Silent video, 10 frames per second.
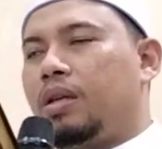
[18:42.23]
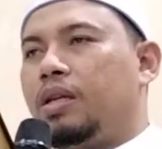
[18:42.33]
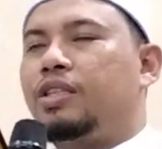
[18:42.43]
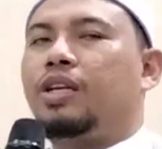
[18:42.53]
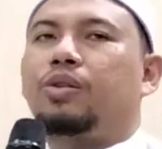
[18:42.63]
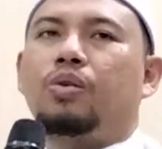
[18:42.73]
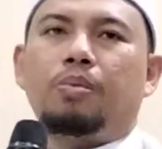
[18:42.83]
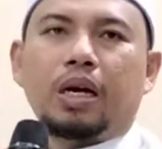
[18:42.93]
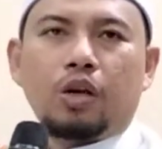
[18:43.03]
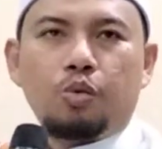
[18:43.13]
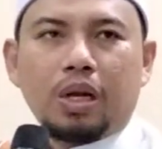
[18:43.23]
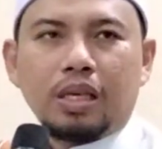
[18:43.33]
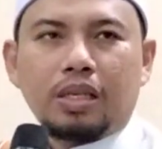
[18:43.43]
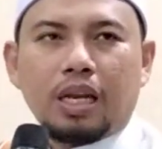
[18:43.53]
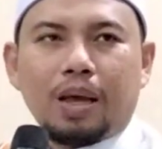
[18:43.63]
di situ bagi
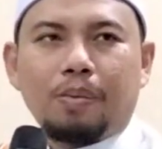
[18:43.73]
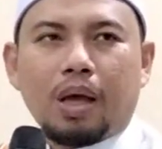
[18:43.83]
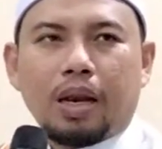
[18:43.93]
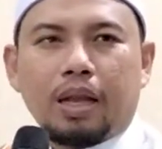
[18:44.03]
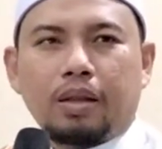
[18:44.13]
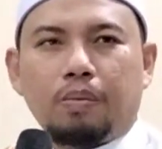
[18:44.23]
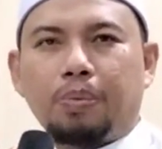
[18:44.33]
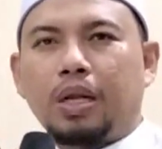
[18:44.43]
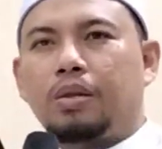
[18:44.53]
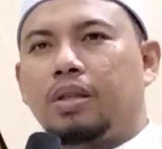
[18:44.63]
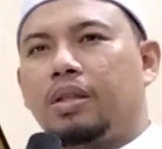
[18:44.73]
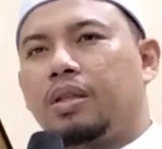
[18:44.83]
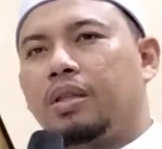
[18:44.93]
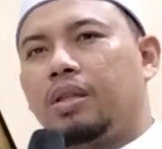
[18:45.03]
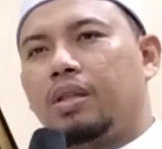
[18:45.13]
umat Islam ada tempat
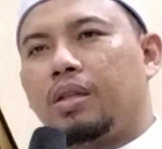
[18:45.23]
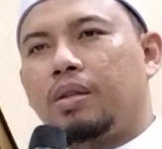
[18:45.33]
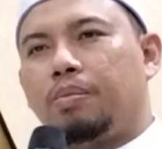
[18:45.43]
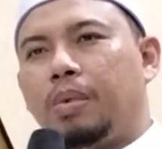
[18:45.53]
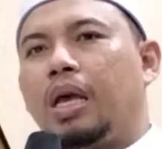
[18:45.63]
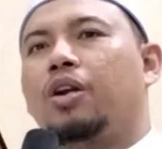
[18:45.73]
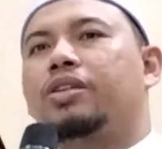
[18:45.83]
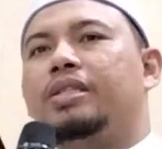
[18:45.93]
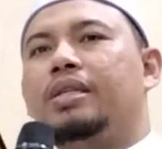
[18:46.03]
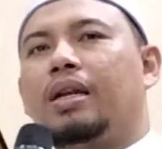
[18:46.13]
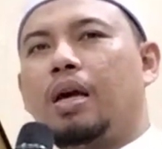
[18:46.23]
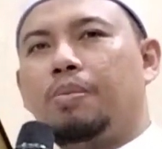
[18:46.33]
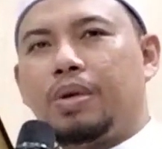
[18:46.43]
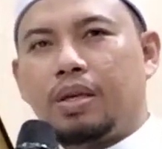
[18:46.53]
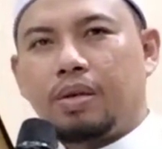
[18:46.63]
mi'rajnya
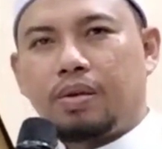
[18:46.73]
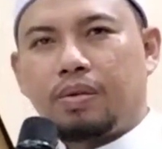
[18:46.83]
Nabi.